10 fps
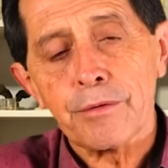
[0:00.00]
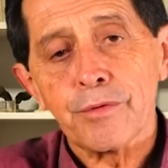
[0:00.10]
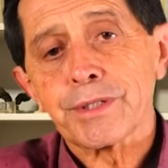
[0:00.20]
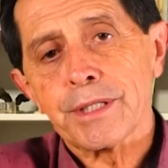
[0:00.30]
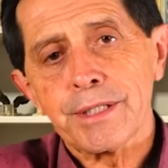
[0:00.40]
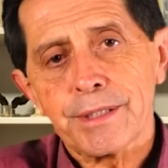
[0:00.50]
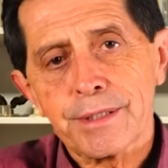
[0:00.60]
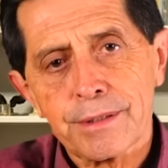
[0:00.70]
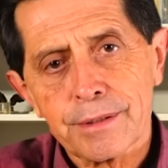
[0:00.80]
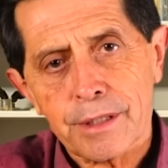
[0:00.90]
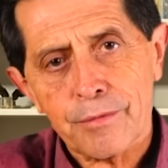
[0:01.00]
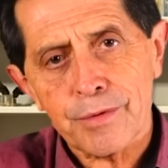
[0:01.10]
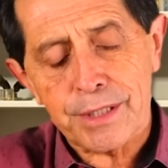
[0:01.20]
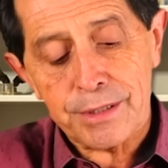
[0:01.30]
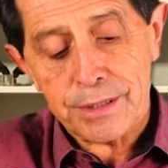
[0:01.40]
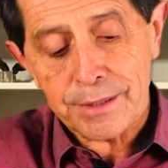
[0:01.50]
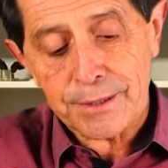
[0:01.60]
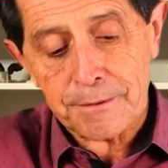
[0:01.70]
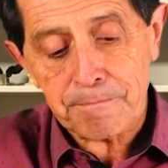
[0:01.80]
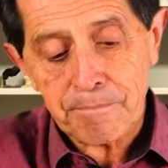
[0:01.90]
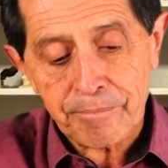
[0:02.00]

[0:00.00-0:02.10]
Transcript: E vocês, o que vocês dizem?